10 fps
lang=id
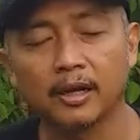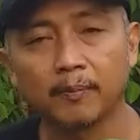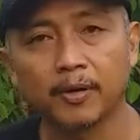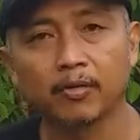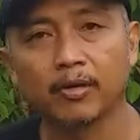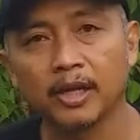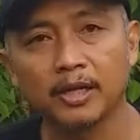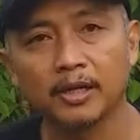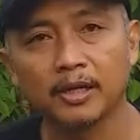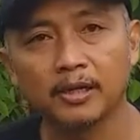peroleh
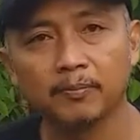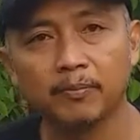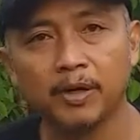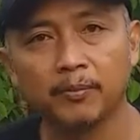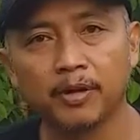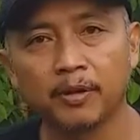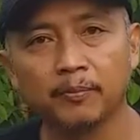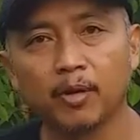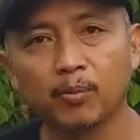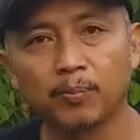benar-benar
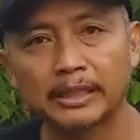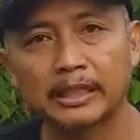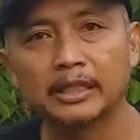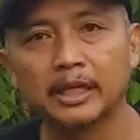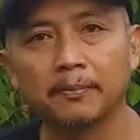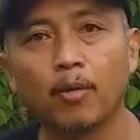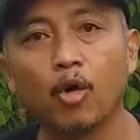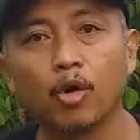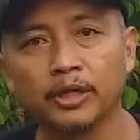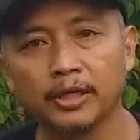baru petik dari
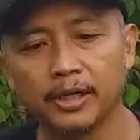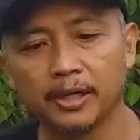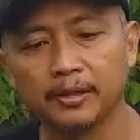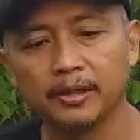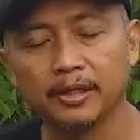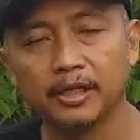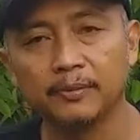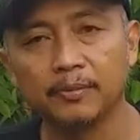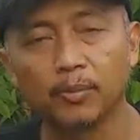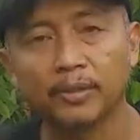pohon ini ya.
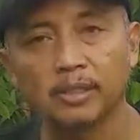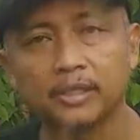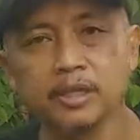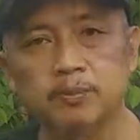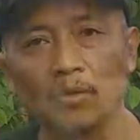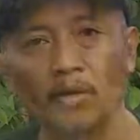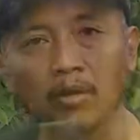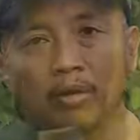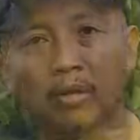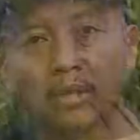Ini baru petik dari pohon